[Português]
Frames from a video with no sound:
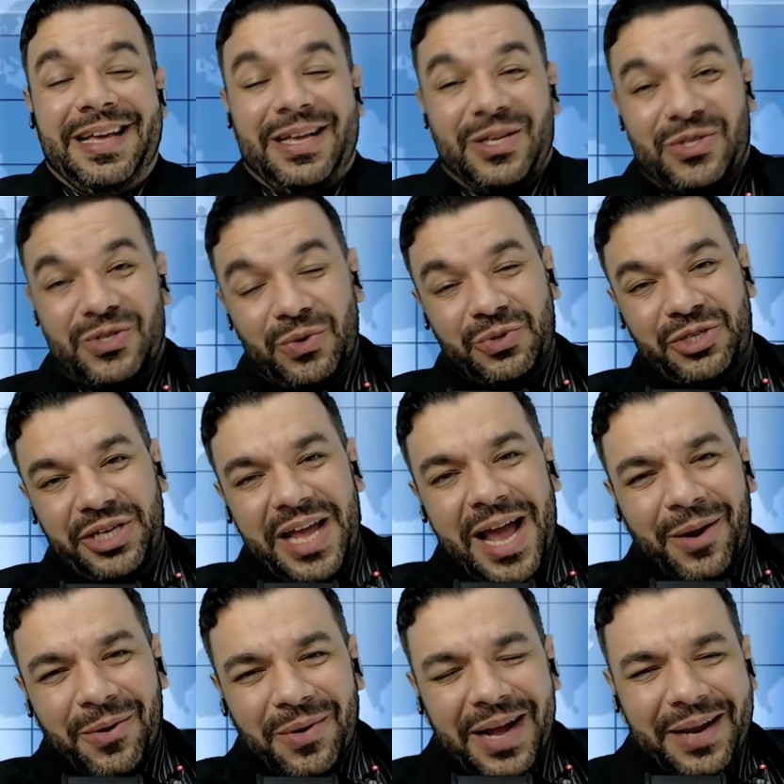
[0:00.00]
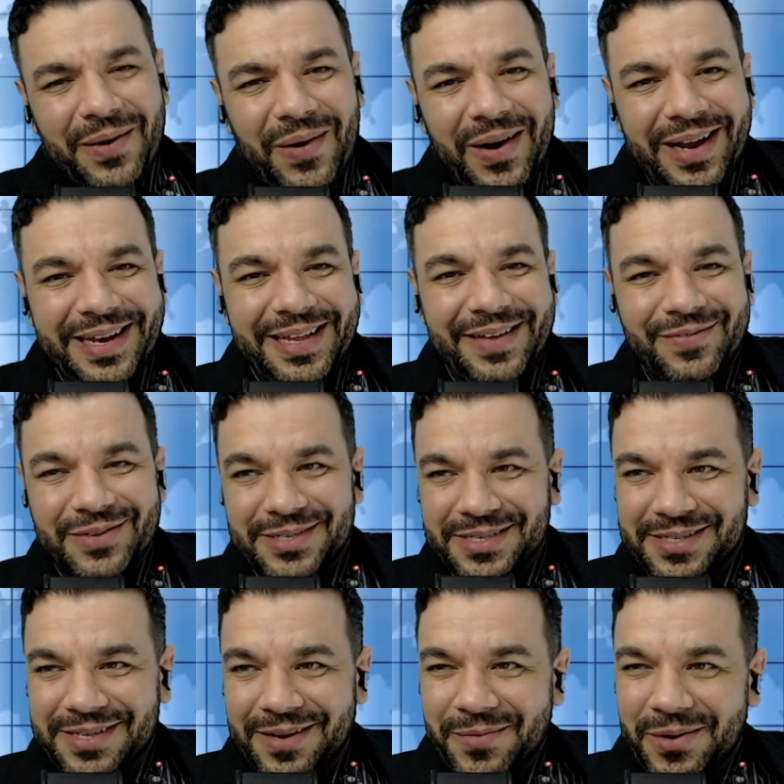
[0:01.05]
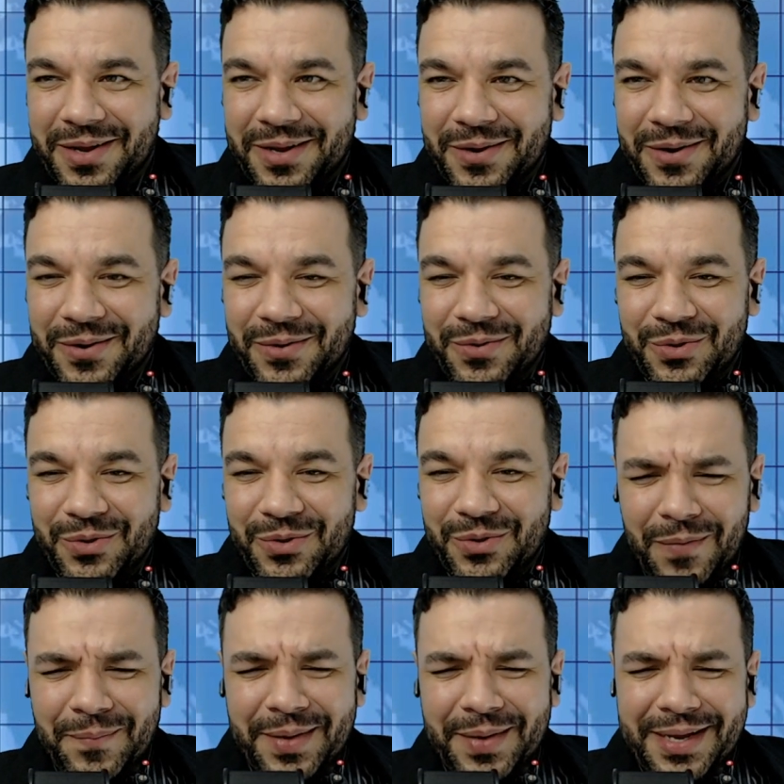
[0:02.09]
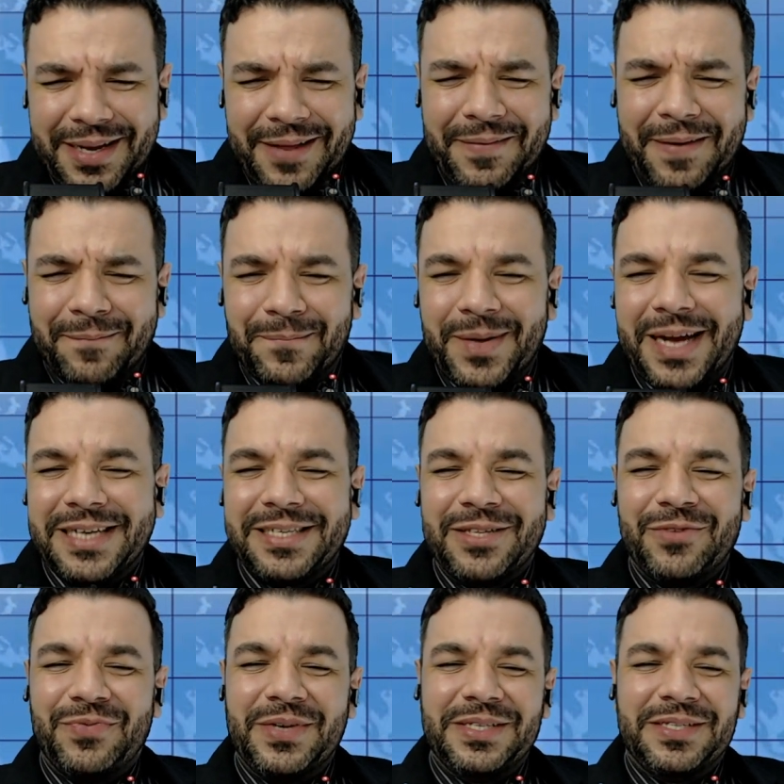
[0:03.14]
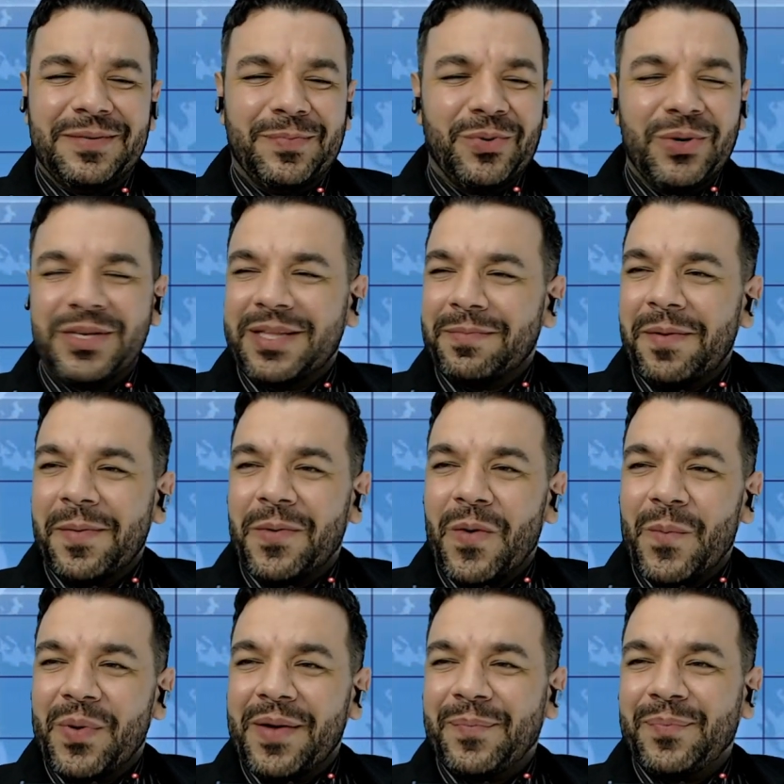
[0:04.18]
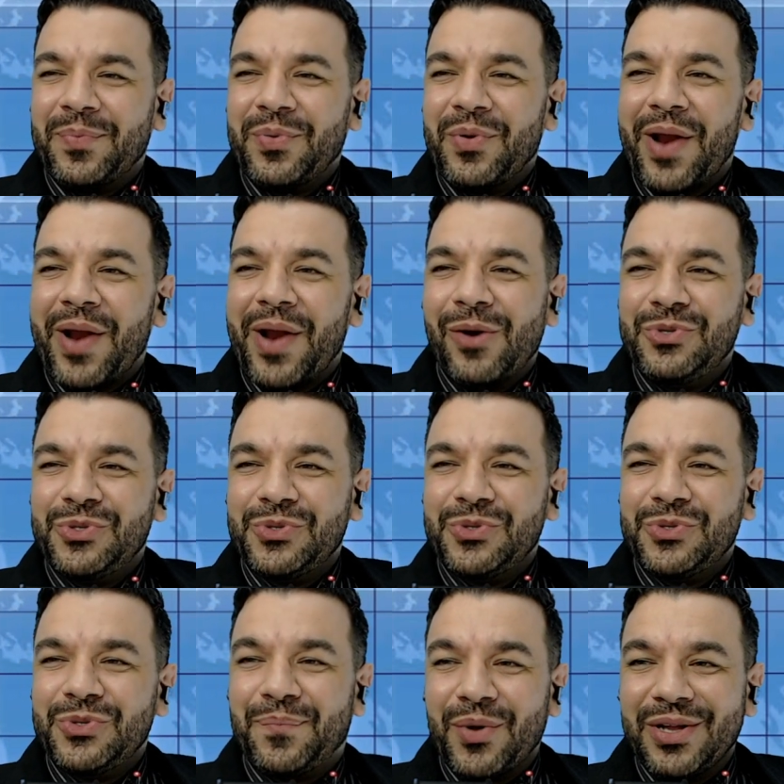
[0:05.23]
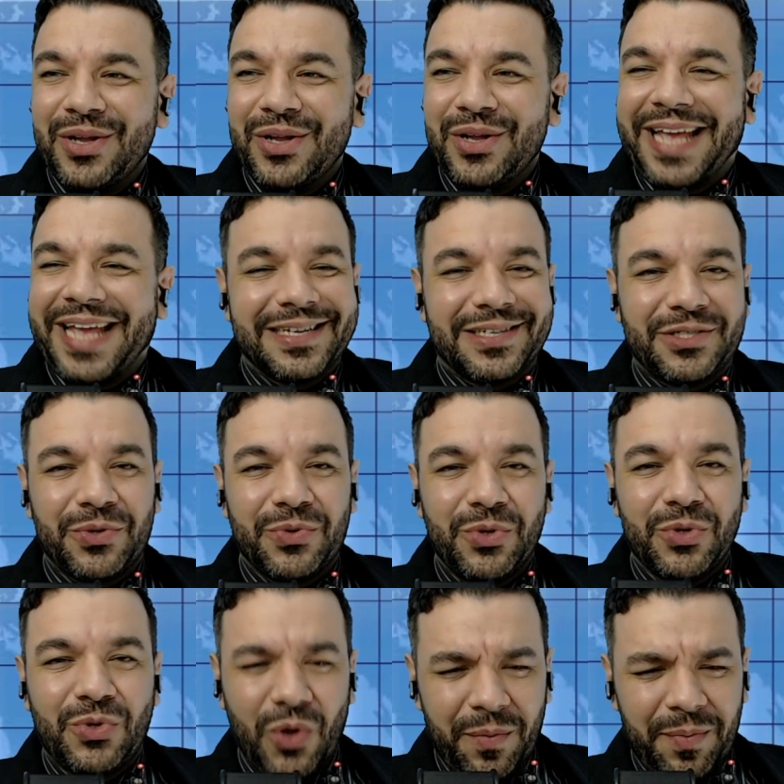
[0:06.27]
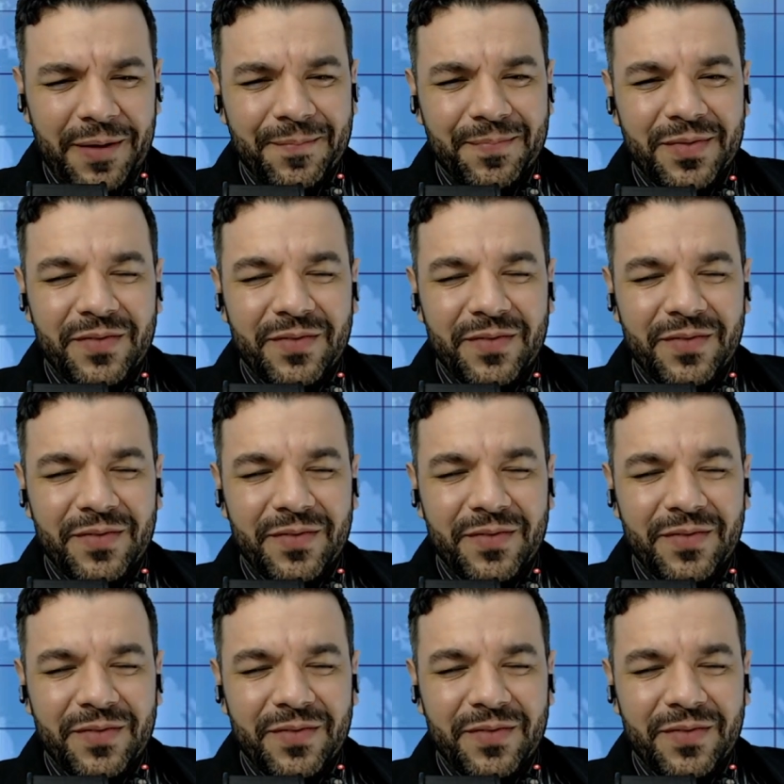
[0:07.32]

Eu sou o Diego Ganoli, você está no meu canal no YouTube, na minha página do Facebook, também me acompanha por áudio no podcast no YouTube.